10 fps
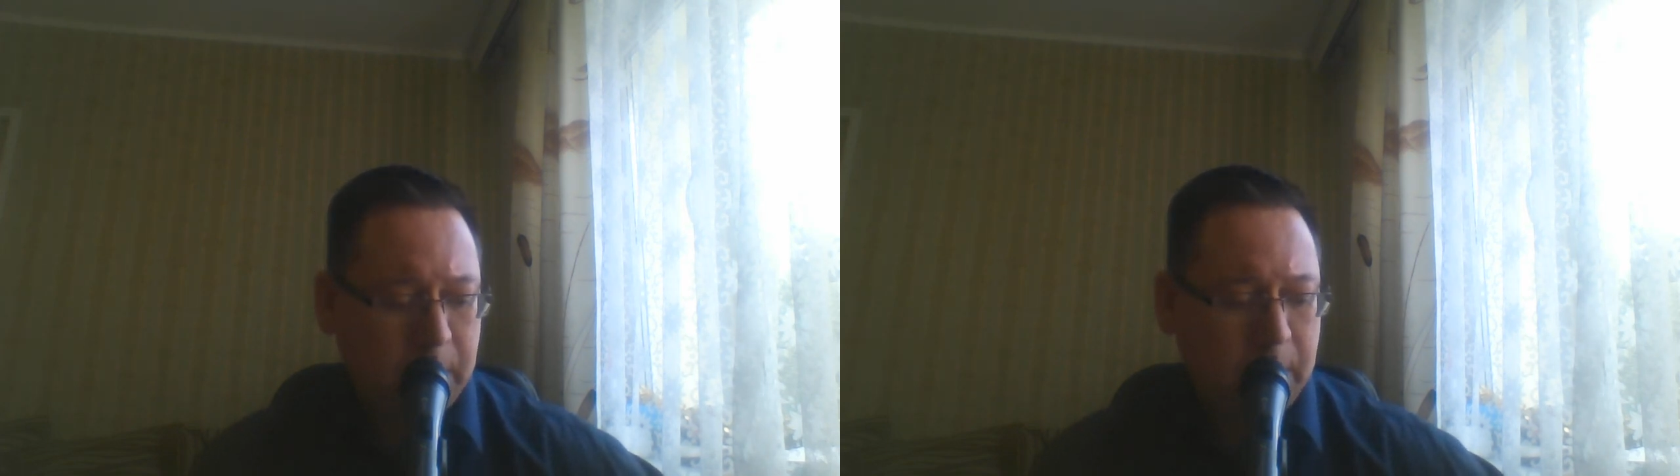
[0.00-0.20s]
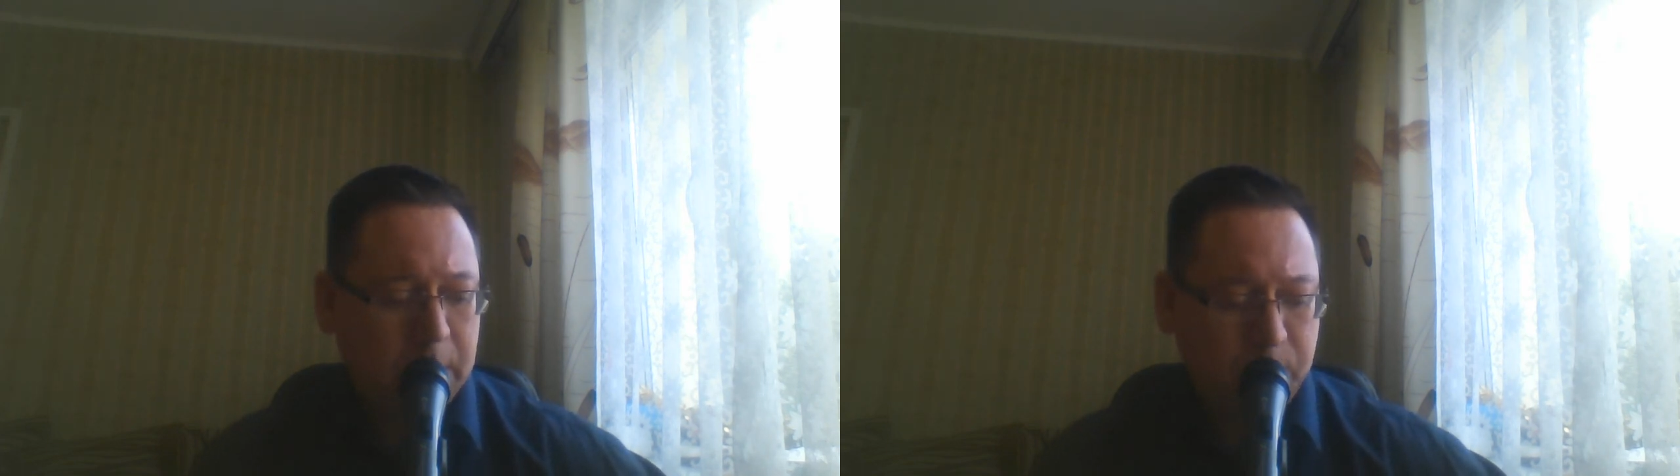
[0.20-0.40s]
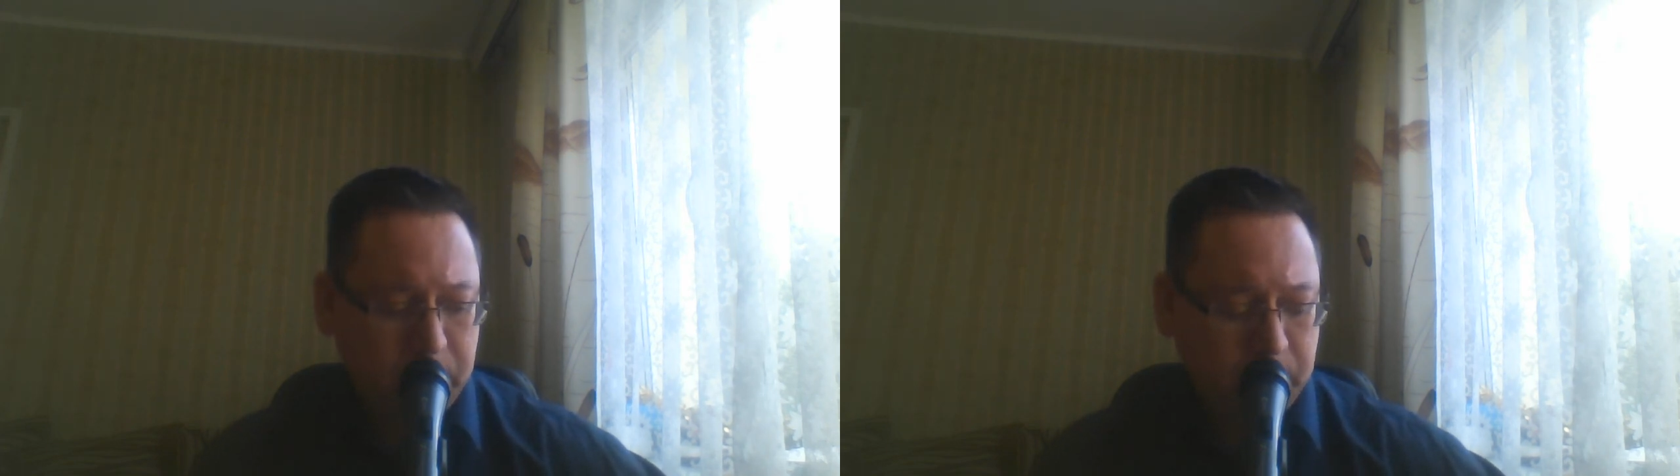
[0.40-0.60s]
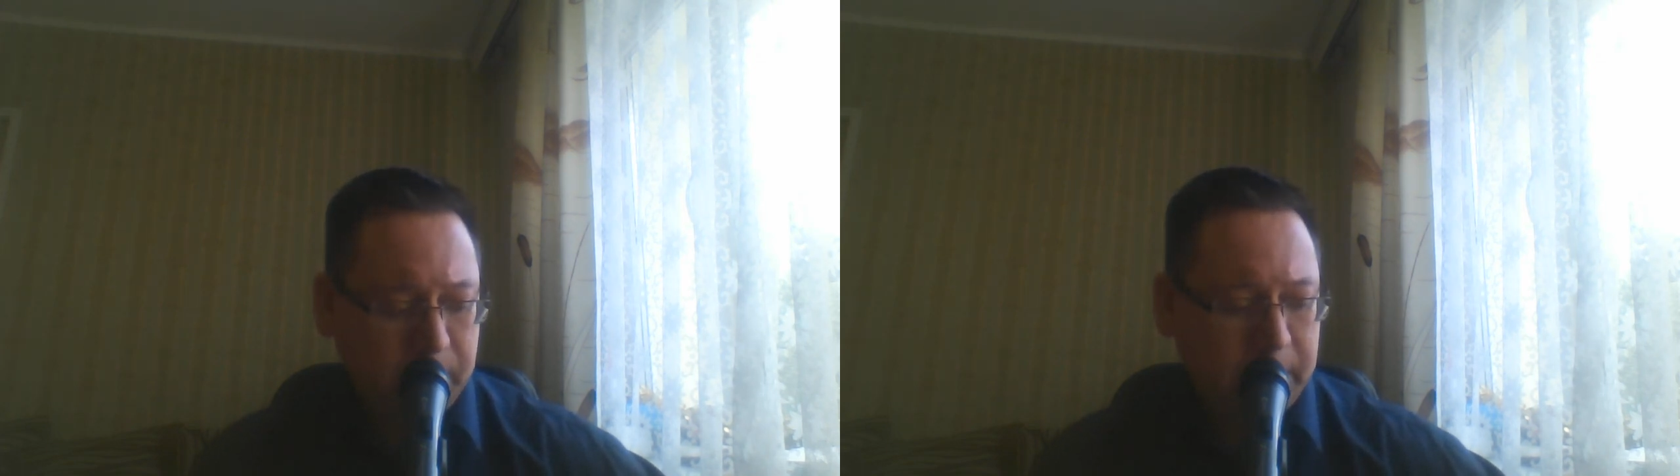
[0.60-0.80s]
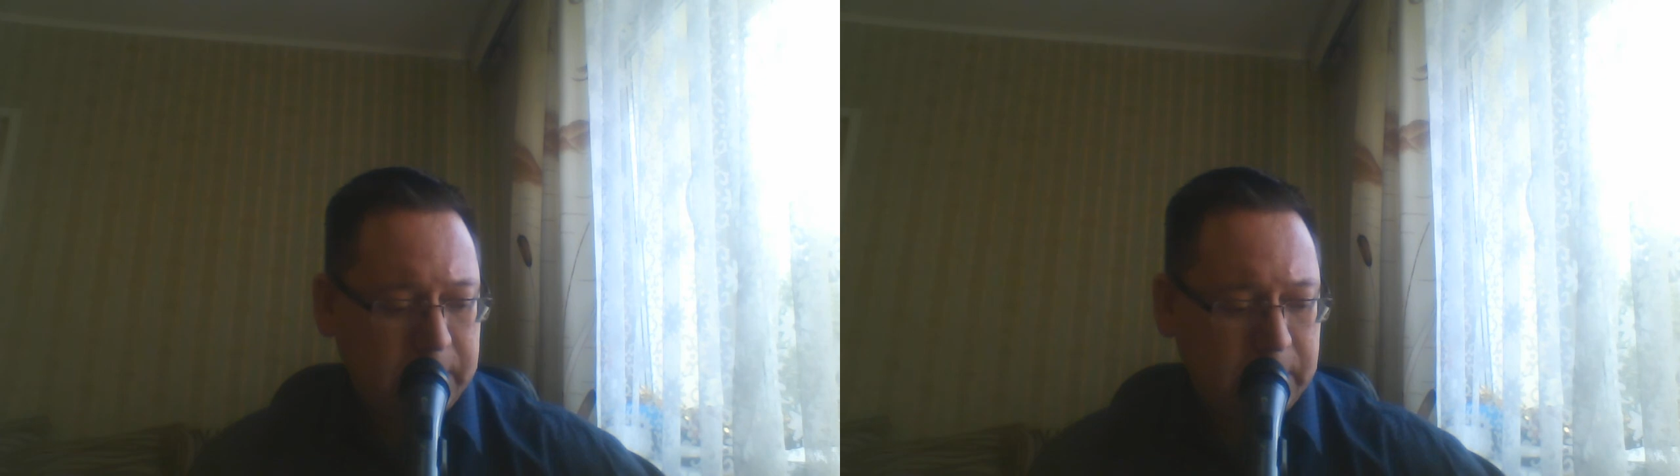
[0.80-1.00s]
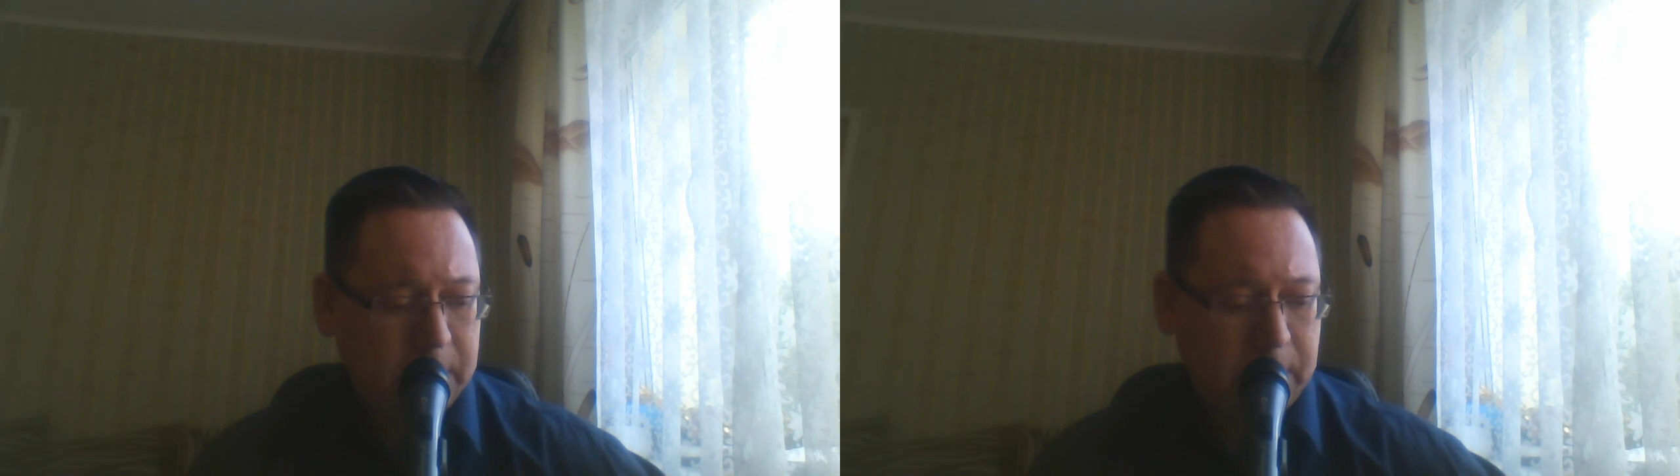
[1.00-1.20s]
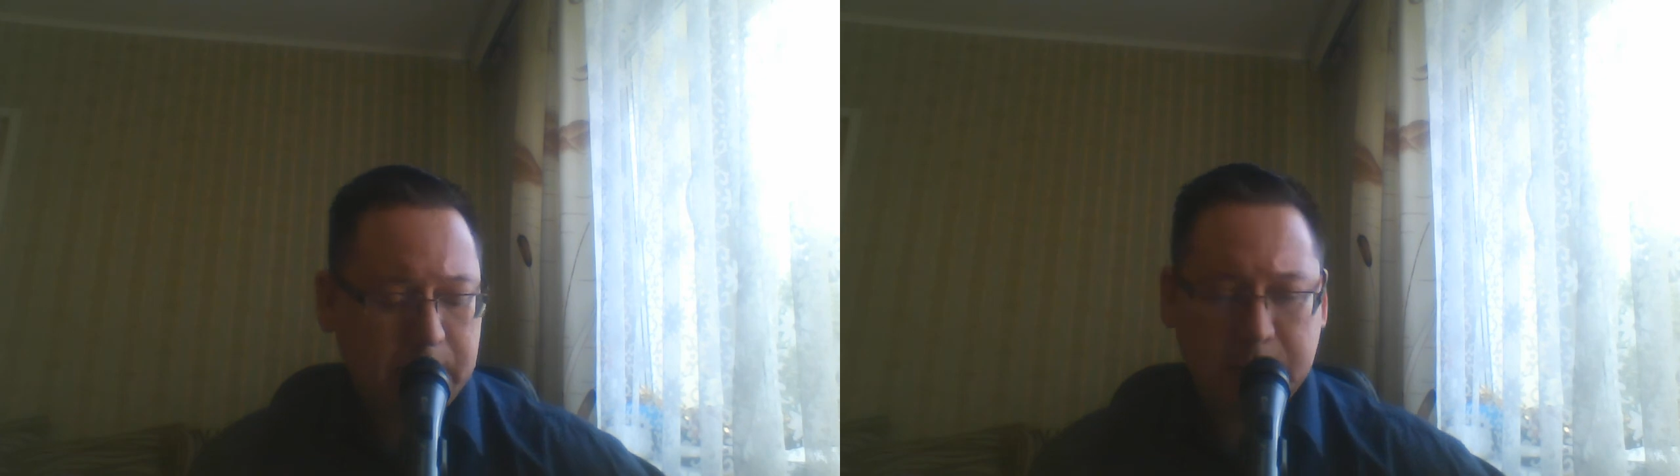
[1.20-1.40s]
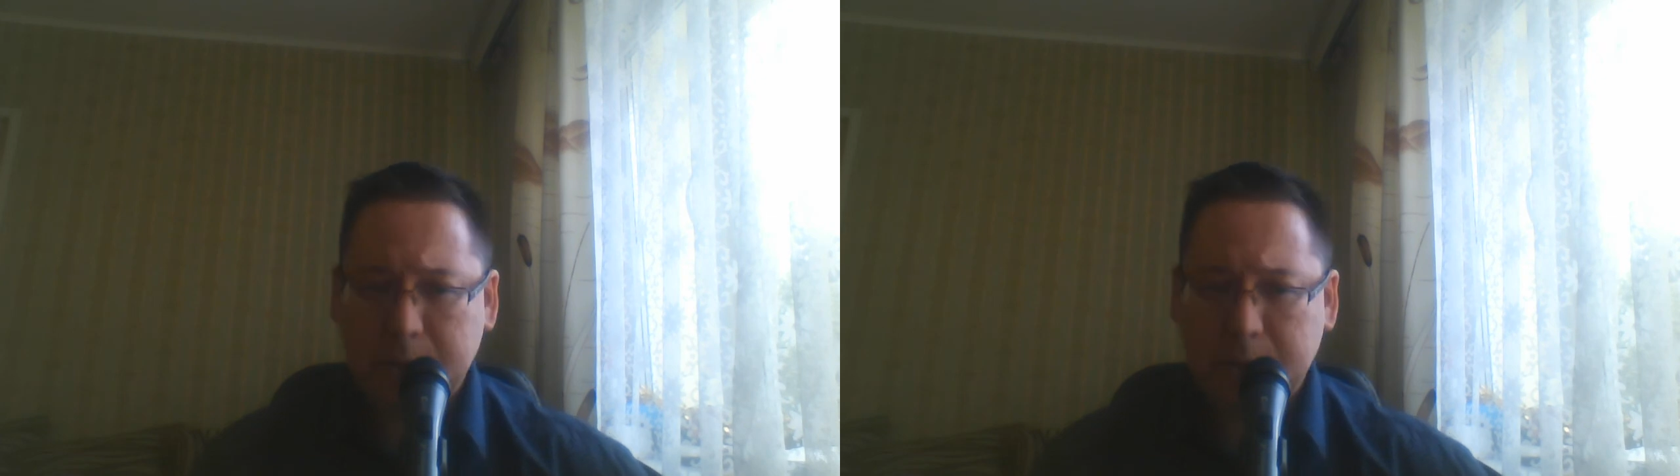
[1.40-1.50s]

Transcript: это будет приводить нас к